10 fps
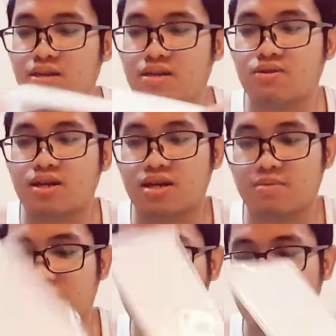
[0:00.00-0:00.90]
Ayun lang
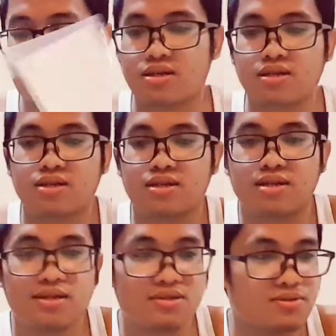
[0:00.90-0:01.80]
laman niya.
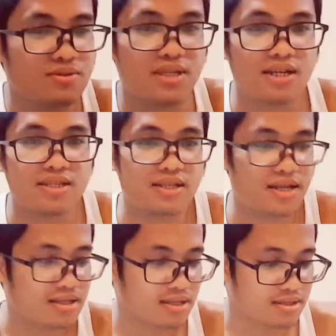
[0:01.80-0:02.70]
So, gilid na
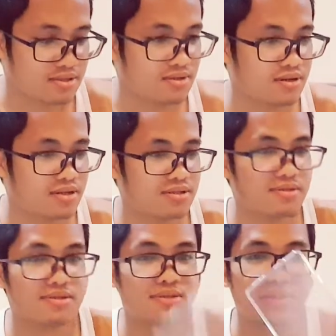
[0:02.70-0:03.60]
natin ito.
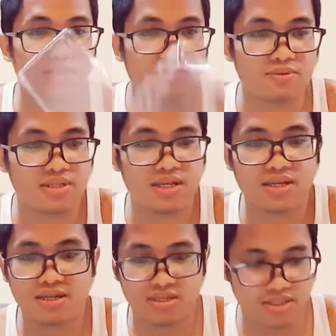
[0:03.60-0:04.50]
Pati itong
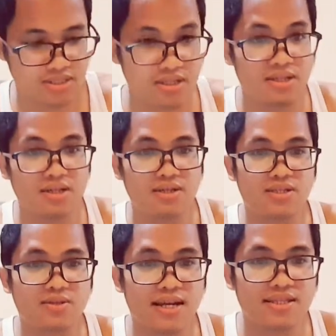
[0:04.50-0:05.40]
case. At
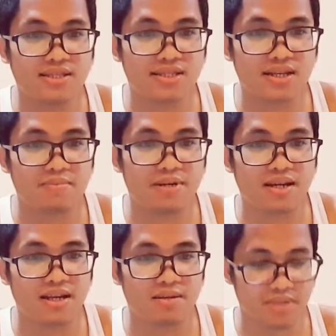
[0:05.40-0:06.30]
dito natin siya para
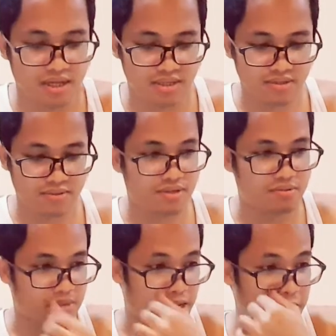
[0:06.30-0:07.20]
alam natin kung ano
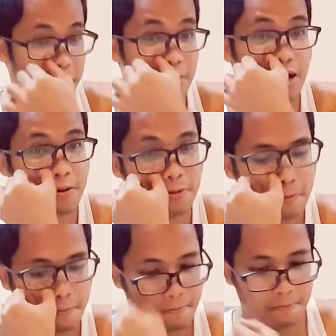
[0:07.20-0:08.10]
yung mga kinuha ko.
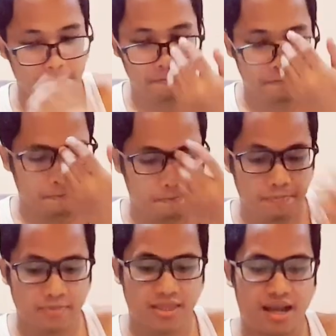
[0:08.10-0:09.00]

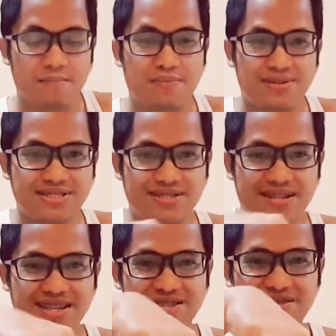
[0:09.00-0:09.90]
Tapos, ito
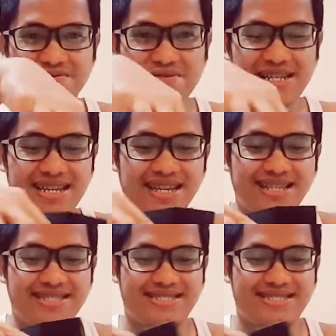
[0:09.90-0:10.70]
na yung unit.